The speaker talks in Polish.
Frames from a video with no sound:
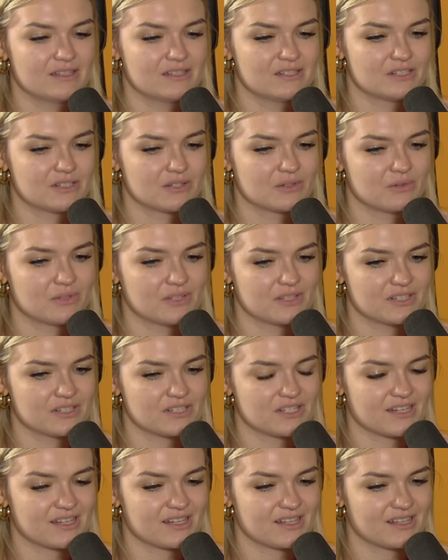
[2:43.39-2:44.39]
szczególnie,
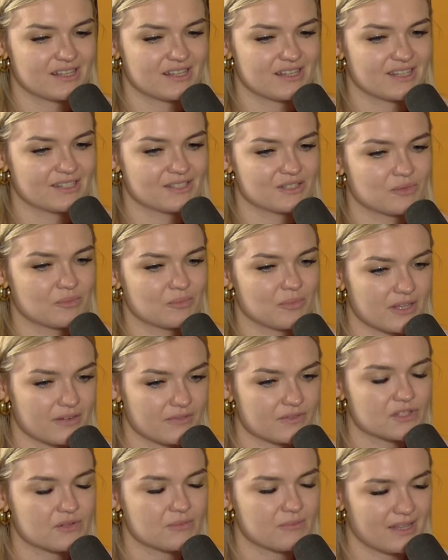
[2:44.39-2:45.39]
że jest to
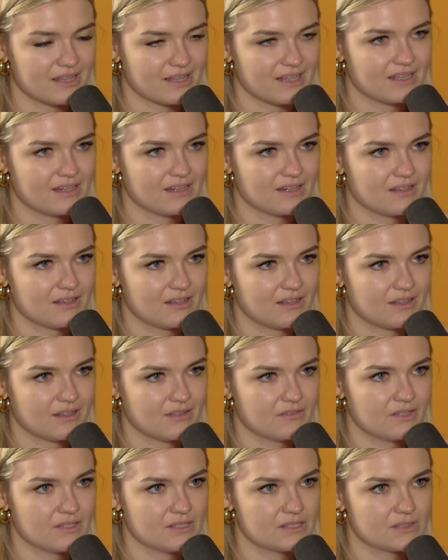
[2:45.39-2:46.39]
pierwszy medal
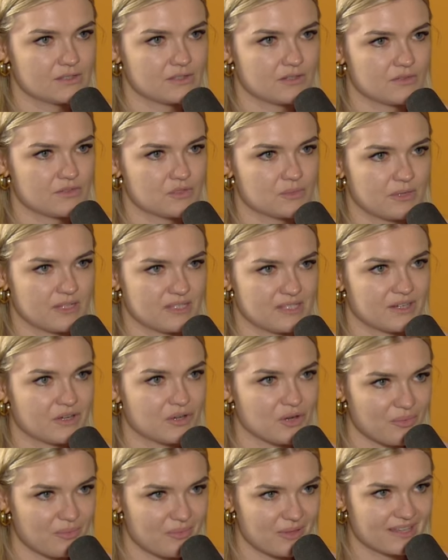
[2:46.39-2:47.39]
w historii w szpadzie tak.
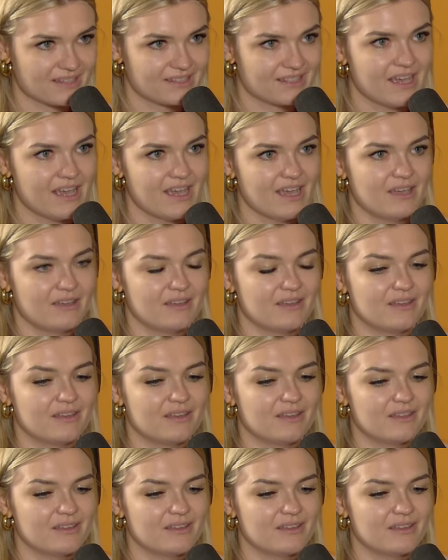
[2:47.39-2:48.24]
kobiet, tak.